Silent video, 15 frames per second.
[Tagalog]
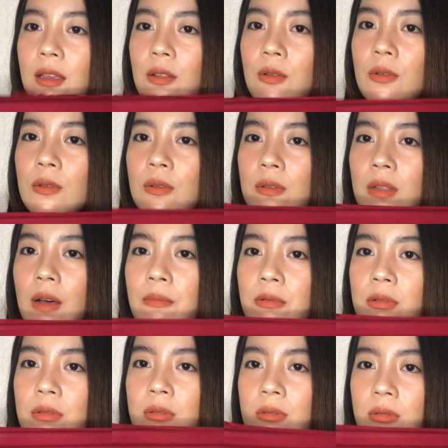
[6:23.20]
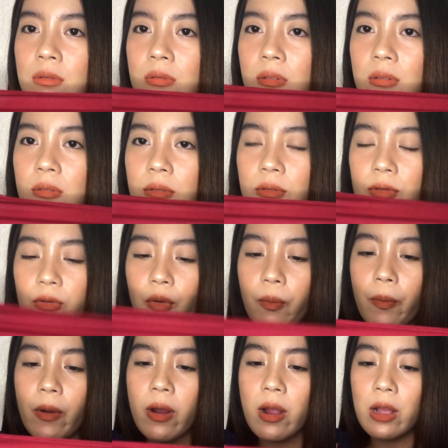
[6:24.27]
No? Tapos,
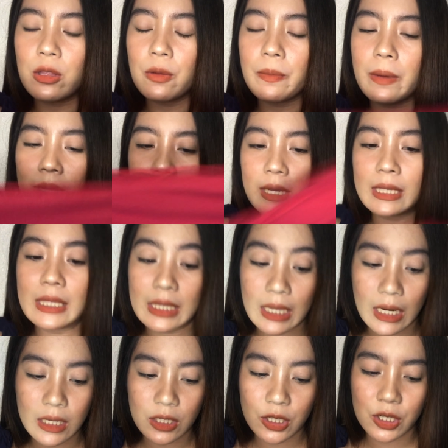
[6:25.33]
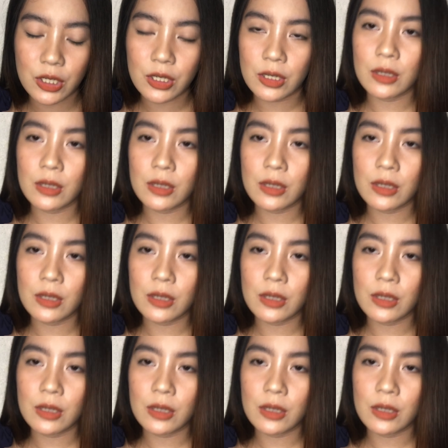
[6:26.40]
super ano pa niya, stretch.